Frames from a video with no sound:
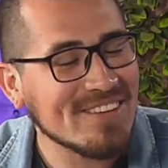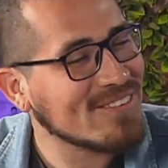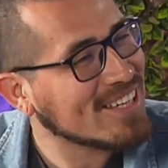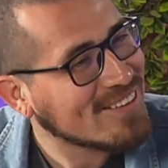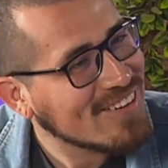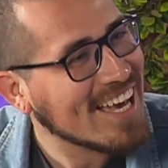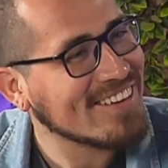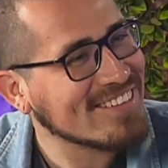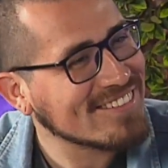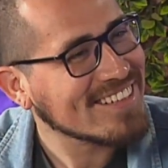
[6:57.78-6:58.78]
a mí no me
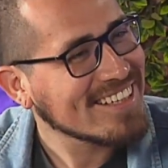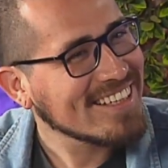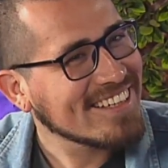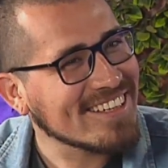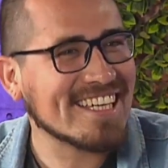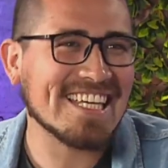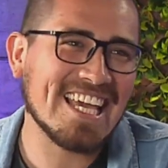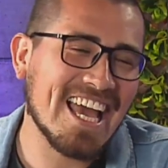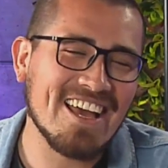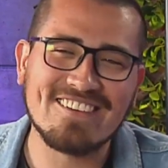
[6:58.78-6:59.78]
llamaron. Y dije,
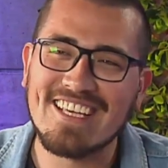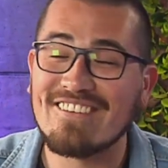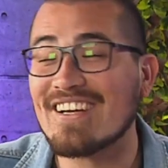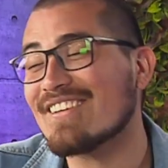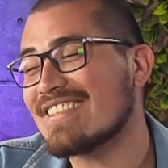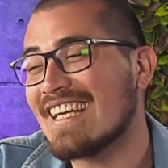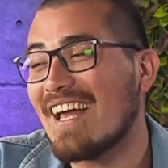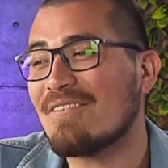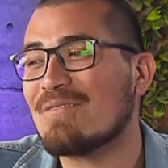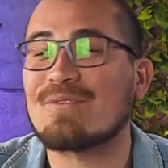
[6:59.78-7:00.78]
ya, bueno, será nomás,